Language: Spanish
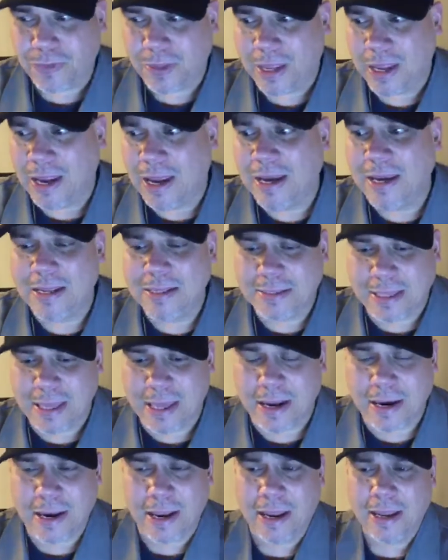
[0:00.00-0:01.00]
el
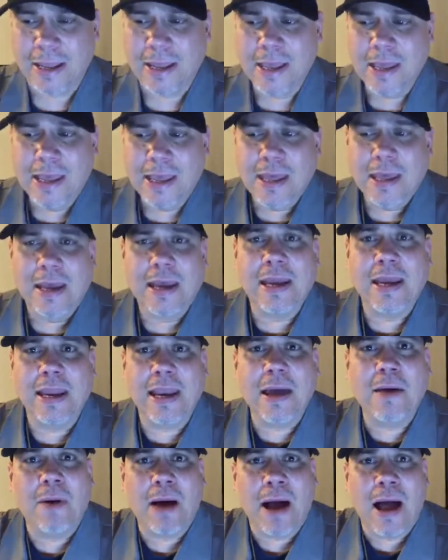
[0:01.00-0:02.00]
internet y
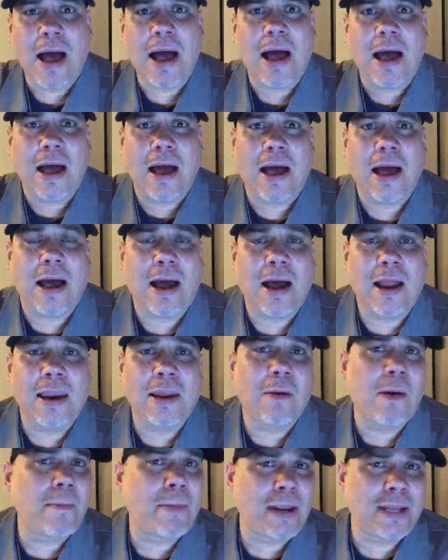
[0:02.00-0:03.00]
le va,
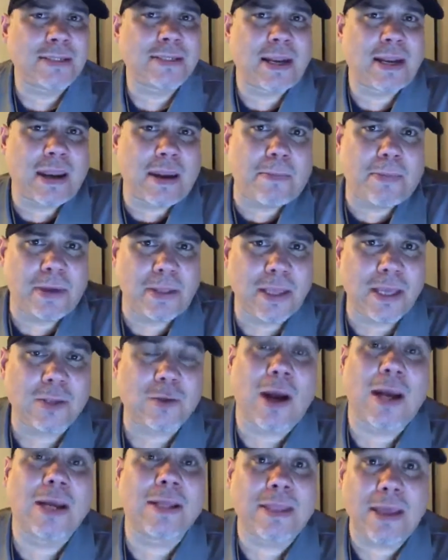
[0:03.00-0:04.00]
le va a aparecer
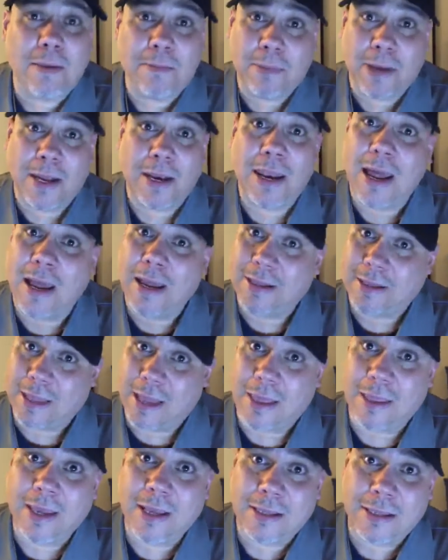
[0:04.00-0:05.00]
rapidito. Ahí también las
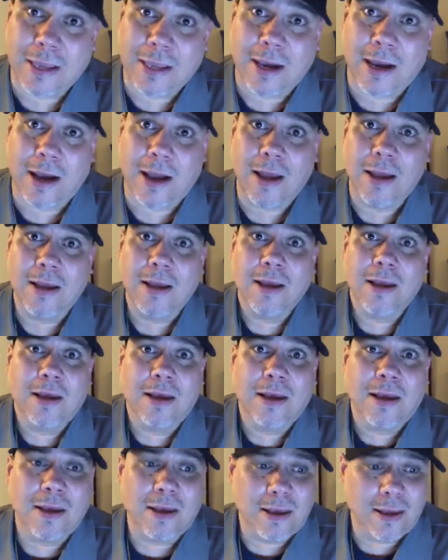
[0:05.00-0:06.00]
estadísticas
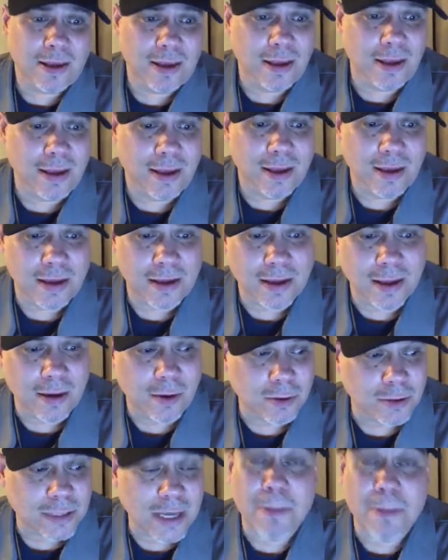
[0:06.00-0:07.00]
eh, que
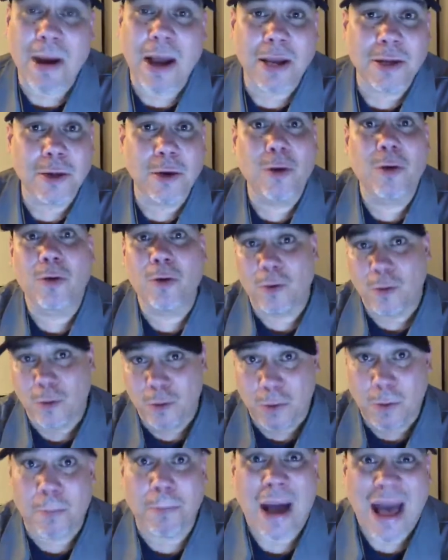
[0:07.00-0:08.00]
José
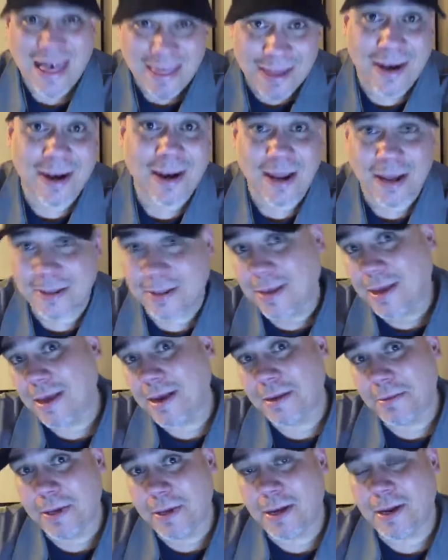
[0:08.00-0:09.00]
Mayo Padre las
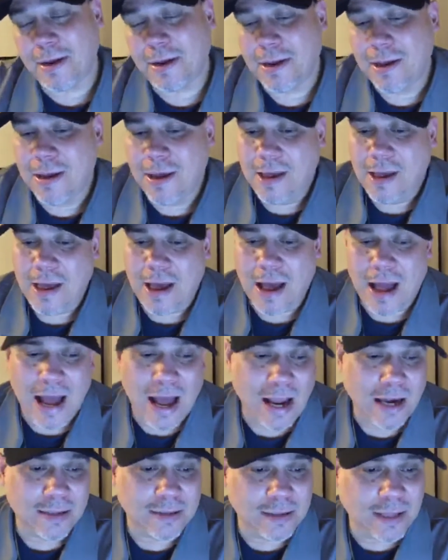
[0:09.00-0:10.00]
tiene, mire,
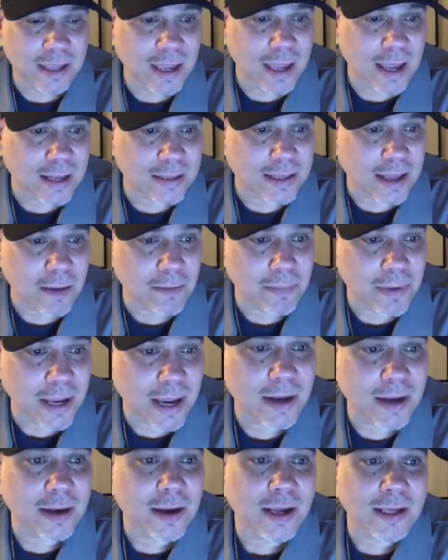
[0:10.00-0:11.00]
al día
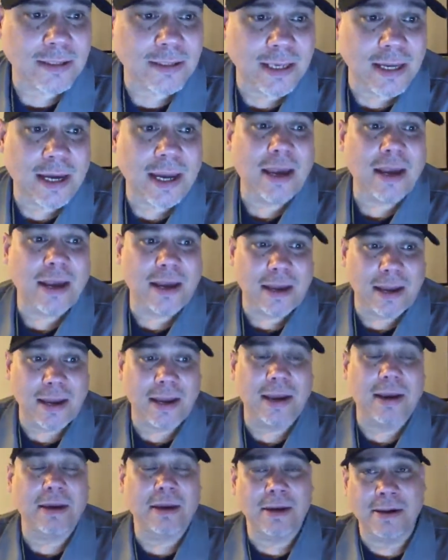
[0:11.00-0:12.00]
también. Así
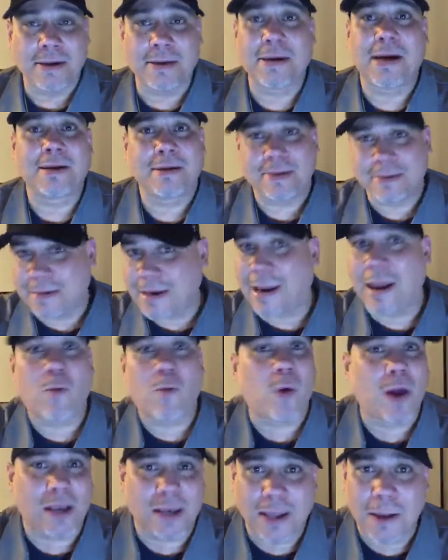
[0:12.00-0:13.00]
que
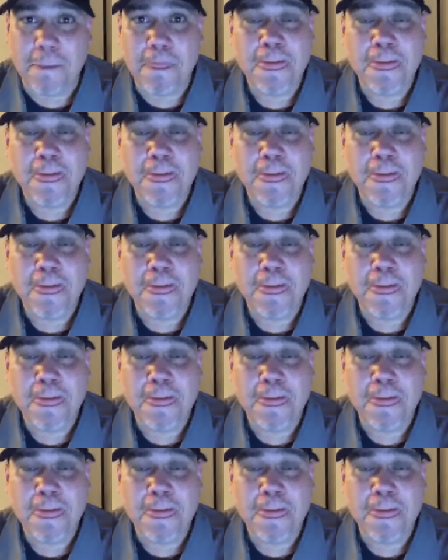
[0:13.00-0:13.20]
recuerde